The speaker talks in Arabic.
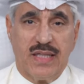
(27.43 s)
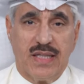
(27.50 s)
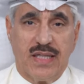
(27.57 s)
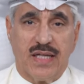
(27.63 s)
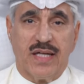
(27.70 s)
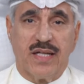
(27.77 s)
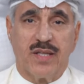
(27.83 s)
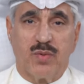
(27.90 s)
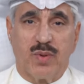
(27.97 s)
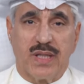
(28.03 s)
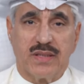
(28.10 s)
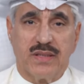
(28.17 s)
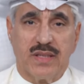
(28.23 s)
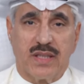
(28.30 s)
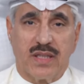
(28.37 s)
هذا
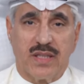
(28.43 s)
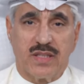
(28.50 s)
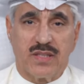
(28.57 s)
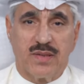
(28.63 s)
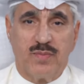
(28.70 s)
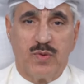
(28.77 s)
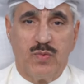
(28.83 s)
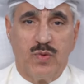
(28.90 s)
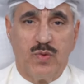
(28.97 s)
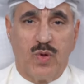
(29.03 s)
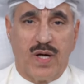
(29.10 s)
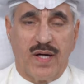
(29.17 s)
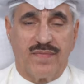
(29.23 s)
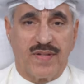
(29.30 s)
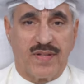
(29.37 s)
وقد نقل
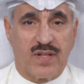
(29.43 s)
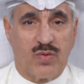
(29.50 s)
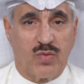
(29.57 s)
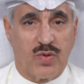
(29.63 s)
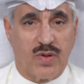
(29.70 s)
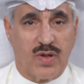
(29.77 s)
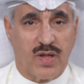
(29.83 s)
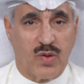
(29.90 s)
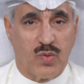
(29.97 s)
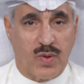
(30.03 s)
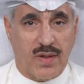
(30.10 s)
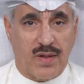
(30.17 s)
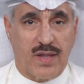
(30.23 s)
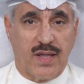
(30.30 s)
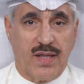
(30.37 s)
سموه حفظه الله
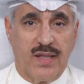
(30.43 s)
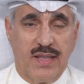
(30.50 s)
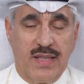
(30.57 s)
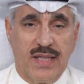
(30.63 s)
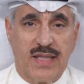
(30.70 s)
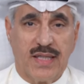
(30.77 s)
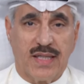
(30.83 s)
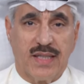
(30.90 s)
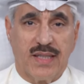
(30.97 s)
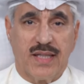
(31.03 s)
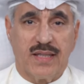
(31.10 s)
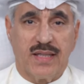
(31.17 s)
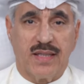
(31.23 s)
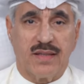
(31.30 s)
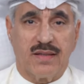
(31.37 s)
ورعاه
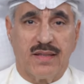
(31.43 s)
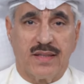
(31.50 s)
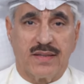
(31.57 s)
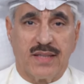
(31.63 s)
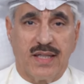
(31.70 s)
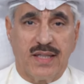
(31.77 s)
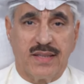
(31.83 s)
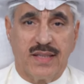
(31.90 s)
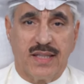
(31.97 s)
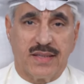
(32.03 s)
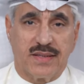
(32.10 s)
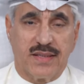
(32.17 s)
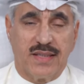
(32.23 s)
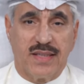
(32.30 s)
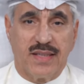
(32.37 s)
خلال اللقاء
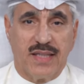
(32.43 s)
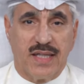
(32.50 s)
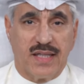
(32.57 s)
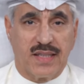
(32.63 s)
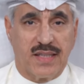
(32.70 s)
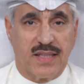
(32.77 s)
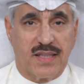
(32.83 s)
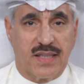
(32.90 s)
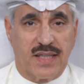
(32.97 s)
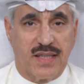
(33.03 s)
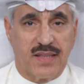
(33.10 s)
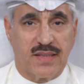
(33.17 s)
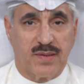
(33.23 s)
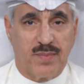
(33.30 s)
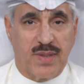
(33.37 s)
تحياته لأخيه
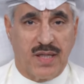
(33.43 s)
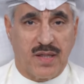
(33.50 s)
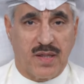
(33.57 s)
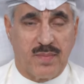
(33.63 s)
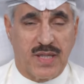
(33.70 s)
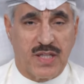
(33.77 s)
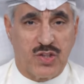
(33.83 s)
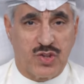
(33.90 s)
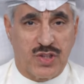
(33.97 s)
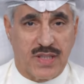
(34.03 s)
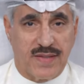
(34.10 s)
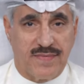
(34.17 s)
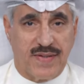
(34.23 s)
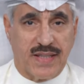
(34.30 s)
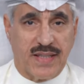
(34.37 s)
خادم الحرمين
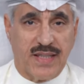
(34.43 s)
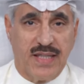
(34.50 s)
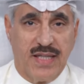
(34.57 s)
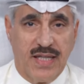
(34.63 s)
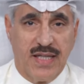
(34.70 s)
الشريفين